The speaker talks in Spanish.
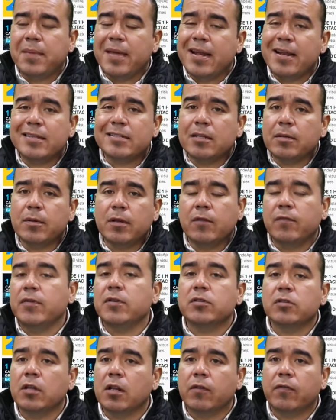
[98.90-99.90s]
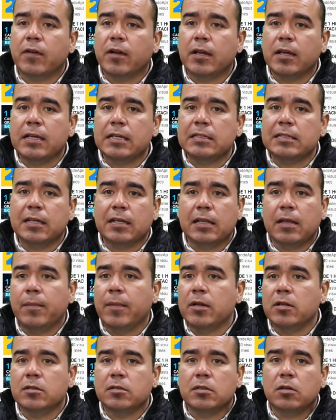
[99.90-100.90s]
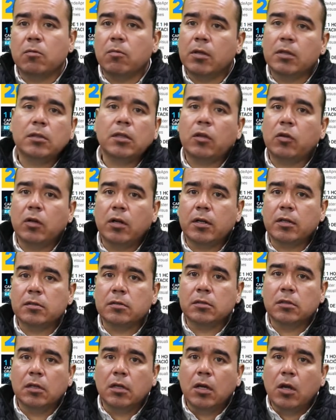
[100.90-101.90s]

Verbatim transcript: pierdes el beneficio de la franquicia de menos de 50 dólares.